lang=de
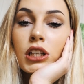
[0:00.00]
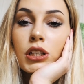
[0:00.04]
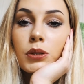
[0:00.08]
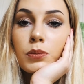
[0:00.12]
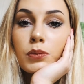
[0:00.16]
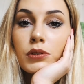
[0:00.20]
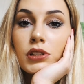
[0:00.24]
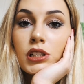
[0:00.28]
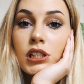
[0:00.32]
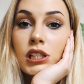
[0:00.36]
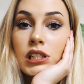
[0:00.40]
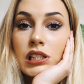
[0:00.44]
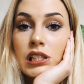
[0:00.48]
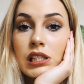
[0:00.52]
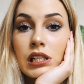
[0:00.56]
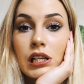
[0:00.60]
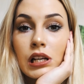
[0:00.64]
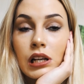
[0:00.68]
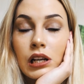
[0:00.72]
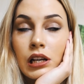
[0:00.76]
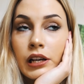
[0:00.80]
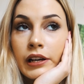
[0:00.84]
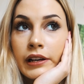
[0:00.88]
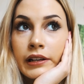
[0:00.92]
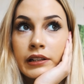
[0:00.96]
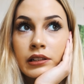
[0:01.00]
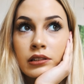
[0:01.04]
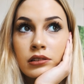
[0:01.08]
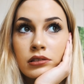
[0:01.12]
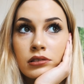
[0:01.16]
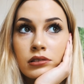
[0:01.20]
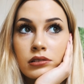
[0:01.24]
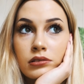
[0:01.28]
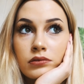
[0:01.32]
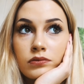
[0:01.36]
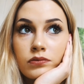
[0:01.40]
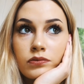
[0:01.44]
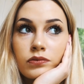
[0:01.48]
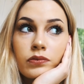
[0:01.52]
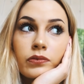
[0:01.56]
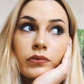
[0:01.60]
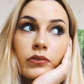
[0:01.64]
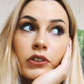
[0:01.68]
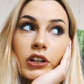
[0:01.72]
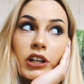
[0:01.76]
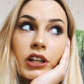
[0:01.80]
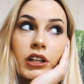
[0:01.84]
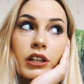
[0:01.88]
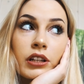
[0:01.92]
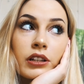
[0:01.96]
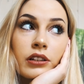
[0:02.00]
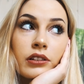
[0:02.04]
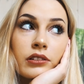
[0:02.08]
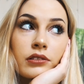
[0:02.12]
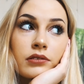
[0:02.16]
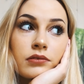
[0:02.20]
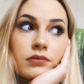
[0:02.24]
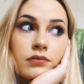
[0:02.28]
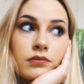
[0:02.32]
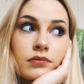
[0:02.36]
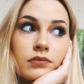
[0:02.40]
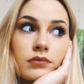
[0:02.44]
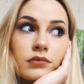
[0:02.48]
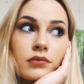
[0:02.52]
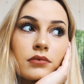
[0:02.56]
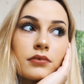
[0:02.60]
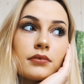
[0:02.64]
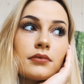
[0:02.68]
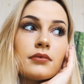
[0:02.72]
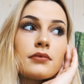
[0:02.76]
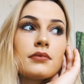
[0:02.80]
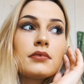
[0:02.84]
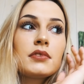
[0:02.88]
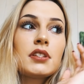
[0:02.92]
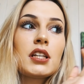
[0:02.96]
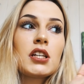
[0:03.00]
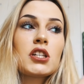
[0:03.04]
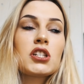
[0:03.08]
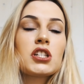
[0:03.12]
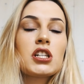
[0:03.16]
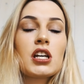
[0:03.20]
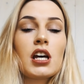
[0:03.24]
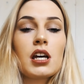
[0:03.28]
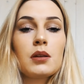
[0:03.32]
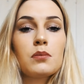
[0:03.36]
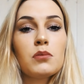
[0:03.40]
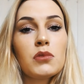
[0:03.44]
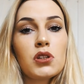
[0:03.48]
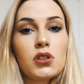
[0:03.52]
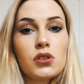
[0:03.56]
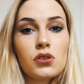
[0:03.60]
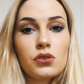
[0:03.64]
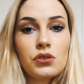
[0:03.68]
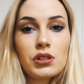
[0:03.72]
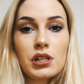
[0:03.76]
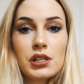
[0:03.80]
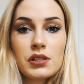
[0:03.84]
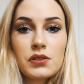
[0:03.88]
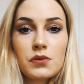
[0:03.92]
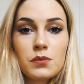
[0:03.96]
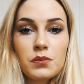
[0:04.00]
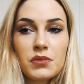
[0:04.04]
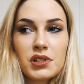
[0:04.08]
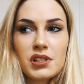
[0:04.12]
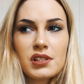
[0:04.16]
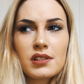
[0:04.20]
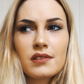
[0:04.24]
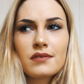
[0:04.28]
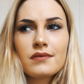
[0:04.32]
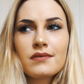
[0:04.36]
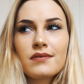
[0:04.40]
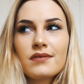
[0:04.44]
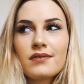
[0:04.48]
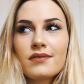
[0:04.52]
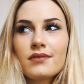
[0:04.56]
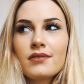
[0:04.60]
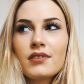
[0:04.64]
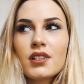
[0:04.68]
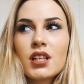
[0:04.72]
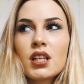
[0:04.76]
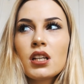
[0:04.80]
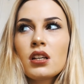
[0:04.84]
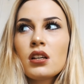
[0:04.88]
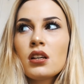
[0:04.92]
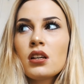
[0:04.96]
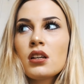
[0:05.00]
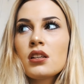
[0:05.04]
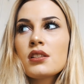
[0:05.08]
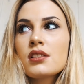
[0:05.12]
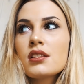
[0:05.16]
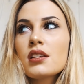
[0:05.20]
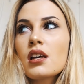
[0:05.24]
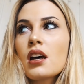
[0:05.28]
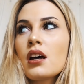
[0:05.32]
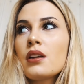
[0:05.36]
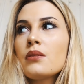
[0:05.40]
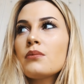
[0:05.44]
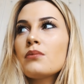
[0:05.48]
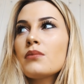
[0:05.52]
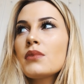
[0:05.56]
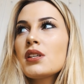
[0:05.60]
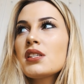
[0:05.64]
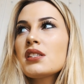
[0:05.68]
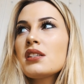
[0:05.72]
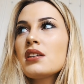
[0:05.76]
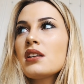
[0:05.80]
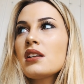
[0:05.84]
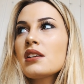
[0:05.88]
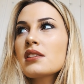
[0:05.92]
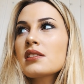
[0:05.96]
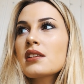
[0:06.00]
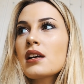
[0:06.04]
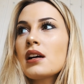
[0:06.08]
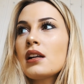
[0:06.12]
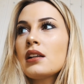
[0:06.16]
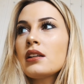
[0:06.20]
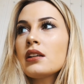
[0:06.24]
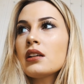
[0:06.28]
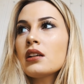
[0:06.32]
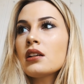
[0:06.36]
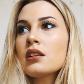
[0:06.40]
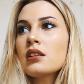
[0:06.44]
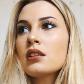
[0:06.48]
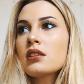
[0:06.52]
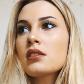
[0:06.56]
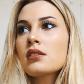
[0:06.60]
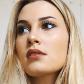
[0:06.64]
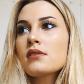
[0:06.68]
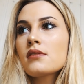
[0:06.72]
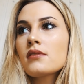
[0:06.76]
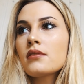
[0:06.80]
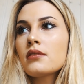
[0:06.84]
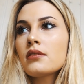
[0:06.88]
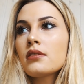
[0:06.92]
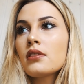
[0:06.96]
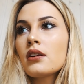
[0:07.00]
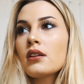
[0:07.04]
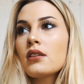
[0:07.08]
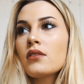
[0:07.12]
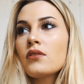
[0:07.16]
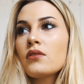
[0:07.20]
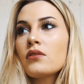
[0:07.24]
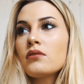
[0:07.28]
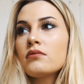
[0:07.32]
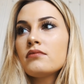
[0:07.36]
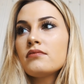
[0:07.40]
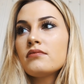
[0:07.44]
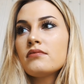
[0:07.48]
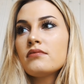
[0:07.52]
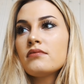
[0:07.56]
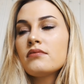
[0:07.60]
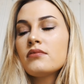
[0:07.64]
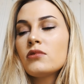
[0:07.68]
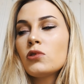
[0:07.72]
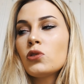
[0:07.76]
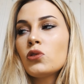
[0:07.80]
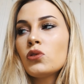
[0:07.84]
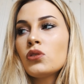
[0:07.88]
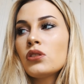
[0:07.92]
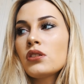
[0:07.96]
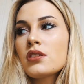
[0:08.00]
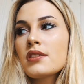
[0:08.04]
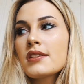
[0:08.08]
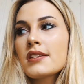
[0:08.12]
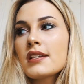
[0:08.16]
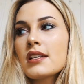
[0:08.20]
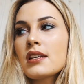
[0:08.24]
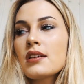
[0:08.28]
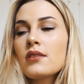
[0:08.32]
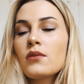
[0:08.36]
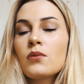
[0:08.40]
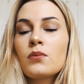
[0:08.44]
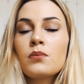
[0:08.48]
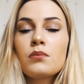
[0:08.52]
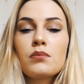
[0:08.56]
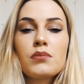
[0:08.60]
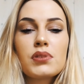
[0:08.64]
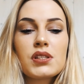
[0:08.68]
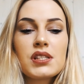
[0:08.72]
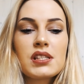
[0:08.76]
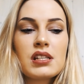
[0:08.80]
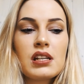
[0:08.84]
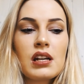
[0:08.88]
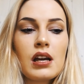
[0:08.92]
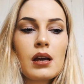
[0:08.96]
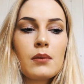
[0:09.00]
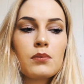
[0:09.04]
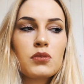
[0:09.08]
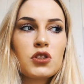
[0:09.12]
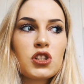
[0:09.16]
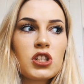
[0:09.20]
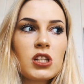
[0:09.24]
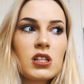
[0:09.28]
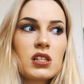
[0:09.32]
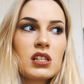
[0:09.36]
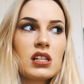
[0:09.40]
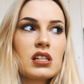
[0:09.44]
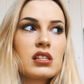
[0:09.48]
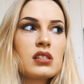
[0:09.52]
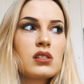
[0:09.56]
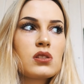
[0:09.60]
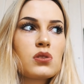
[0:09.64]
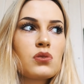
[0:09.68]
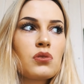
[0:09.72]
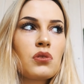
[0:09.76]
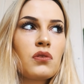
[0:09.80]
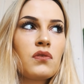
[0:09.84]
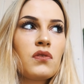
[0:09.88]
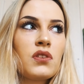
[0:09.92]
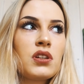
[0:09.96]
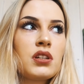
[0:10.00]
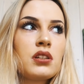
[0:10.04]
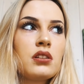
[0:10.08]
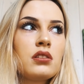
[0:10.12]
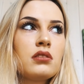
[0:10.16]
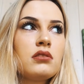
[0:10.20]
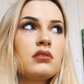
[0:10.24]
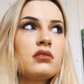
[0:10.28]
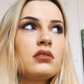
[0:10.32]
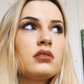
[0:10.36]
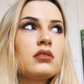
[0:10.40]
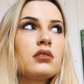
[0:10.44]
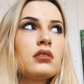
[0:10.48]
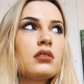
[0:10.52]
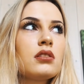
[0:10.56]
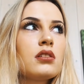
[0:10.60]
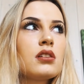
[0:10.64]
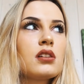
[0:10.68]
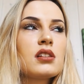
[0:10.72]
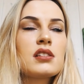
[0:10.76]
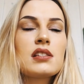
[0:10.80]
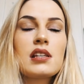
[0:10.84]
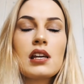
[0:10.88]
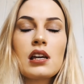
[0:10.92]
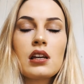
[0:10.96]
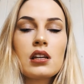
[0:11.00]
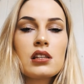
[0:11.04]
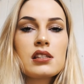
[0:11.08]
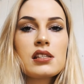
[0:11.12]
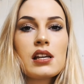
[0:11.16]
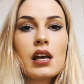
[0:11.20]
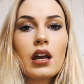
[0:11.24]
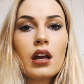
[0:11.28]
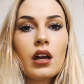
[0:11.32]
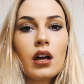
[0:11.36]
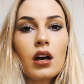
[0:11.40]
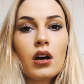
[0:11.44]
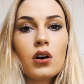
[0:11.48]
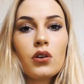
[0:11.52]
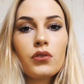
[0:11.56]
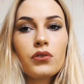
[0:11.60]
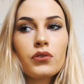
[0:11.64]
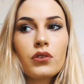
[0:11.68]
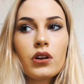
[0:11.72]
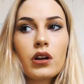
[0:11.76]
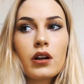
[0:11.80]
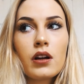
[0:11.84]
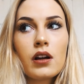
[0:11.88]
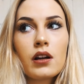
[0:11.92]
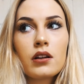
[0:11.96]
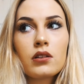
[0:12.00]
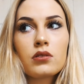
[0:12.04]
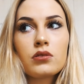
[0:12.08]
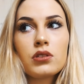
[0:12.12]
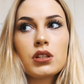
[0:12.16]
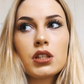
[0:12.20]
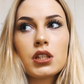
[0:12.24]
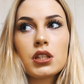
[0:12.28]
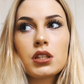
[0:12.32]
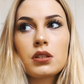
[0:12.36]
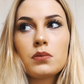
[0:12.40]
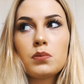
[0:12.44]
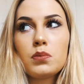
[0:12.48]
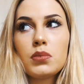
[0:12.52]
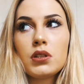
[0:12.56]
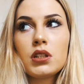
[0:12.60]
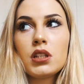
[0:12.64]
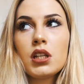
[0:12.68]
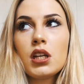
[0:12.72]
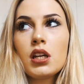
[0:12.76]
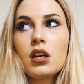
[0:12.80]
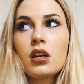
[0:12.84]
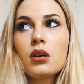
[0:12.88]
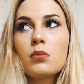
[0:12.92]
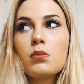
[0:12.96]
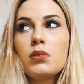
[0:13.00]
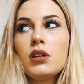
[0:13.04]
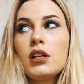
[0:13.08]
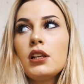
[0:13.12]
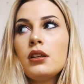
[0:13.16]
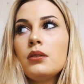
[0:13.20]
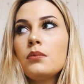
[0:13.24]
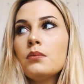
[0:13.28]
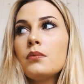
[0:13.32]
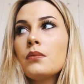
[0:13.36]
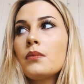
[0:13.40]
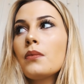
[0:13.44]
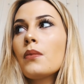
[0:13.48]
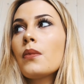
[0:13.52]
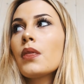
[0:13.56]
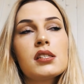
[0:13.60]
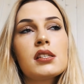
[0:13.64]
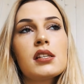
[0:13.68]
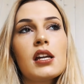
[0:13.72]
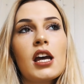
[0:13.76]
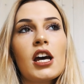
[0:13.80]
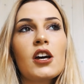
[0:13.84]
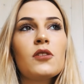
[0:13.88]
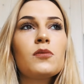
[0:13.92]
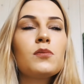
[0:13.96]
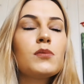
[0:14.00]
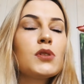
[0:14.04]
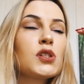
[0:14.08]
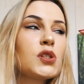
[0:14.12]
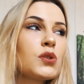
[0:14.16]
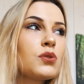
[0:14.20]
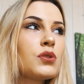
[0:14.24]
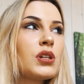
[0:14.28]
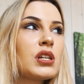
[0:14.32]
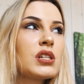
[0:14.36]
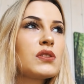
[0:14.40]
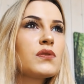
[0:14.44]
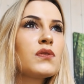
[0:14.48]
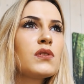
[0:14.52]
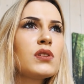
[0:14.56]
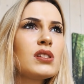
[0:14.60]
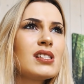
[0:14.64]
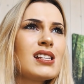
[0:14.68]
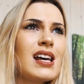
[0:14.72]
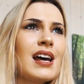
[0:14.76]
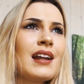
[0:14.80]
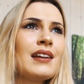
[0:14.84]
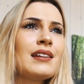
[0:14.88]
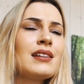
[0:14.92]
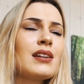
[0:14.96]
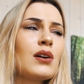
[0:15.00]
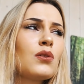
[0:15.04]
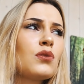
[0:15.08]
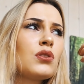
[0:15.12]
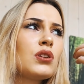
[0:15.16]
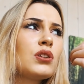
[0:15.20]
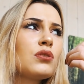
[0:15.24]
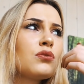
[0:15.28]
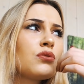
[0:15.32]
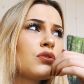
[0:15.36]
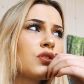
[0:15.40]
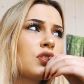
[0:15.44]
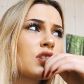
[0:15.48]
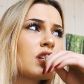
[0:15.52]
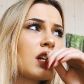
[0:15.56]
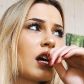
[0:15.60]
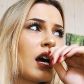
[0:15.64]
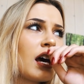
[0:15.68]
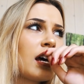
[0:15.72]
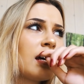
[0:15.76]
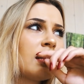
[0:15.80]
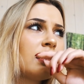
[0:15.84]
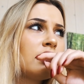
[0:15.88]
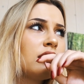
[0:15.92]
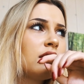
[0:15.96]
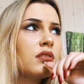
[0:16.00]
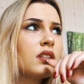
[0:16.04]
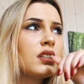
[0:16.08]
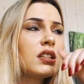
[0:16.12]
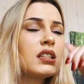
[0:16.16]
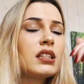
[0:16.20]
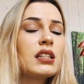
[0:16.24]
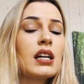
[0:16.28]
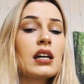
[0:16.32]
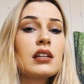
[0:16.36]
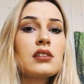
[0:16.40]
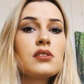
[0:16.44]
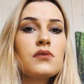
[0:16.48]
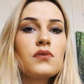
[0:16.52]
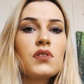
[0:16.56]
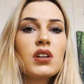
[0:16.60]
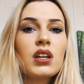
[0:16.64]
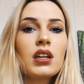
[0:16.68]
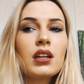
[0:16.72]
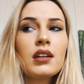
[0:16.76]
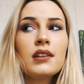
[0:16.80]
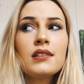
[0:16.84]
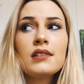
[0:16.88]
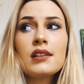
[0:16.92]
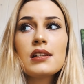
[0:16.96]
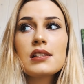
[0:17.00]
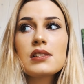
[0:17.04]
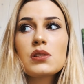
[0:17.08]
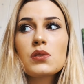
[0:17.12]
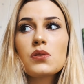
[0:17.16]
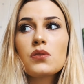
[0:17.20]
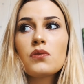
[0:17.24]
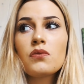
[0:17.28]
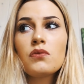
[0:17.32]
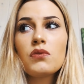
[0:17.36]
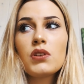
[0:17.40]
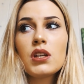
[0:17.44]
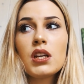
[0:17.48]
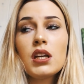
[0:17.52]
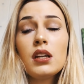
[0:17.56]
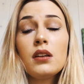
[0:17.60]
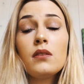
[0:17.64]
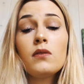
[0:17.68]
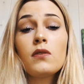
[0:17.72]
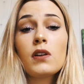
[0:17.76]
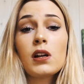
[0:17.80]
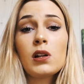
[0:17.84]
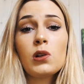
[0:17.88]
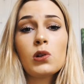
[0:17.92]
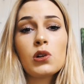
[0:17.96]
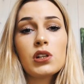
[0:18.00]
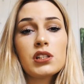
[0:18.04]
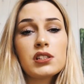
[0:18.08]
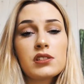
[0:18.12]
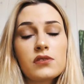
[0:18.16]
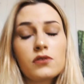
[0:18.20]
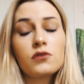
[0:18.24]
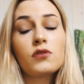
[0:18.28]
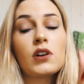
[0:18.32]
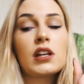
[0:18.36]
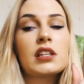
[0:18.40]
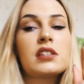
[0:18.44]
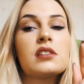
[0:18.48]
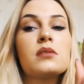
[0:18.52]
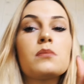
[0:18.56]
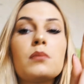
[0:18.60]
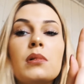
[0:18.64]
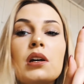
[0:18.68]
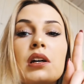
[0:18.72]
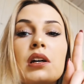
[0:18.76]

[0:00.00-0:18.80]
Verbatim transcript: ich bin jetzt hier alleine, weil der Streit mit Jonas und mir ist gerade ein bisschen eskaliert. Und äh, um ein bisschen Abstand jetzt zu gewinnen, ist er jetzt einkaufen gegangen und ich bin hier geblieben. Es nervt mich so, dass wir uns andauernd nur streiten. Ich dachte, wir kriegen das irgendwie hin, weil Leute, wartet